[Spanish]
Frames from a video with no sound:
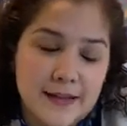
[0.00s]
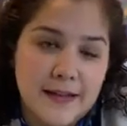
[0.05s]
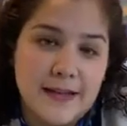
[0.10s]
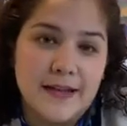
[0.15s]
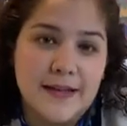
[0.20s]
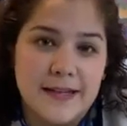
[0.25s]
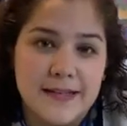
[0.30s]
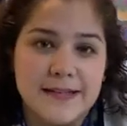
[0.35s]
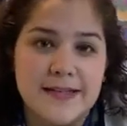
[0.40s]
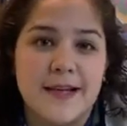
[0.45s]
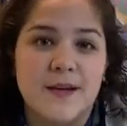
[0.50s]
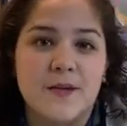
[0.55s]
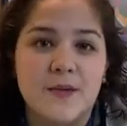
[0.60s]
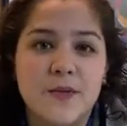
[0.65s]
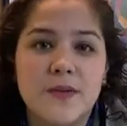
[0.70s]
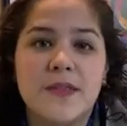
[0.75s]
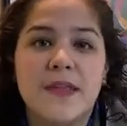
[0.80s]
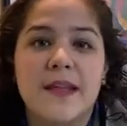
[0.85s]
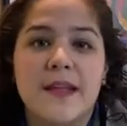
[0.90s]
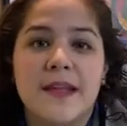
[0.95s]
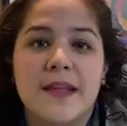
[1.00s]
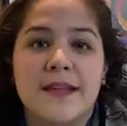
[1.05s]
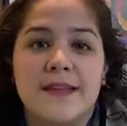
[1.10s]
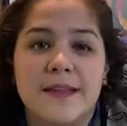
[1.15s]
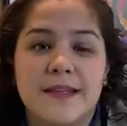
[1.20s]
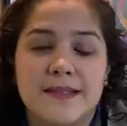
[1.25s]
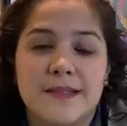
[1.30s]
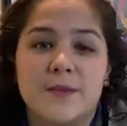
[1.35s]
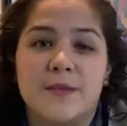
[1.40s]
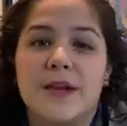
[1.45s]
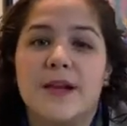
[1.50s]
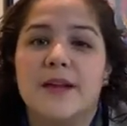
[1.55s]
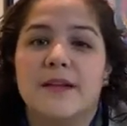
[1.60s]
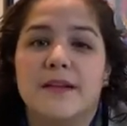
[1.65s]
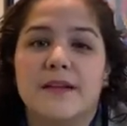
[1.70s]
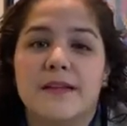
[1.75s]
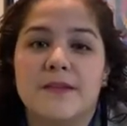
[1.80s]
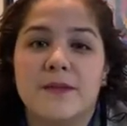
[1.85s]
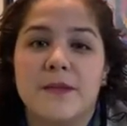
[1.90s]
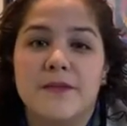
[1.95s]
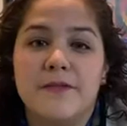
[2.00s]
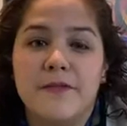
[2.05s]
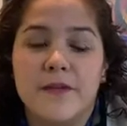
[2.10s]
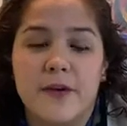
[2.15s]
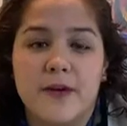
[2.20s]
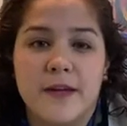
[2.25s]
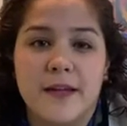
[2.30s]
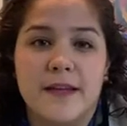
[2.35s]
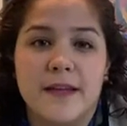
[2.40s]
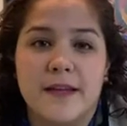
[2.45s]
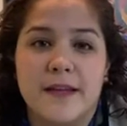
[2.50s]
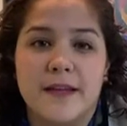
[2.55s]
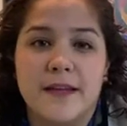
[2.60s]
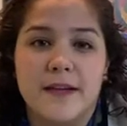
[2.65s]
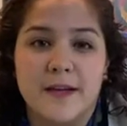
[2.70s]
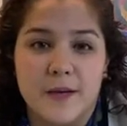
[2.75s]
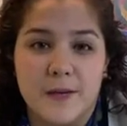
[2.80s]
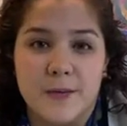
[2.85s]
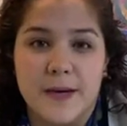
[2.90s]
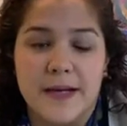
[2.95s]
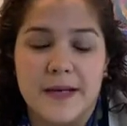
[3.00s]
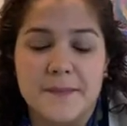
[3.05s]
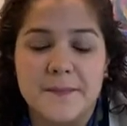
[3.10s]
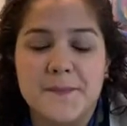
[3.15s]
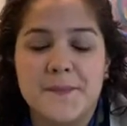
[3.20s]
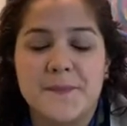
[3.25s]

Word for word: en la salud desde, desde un enfoque global.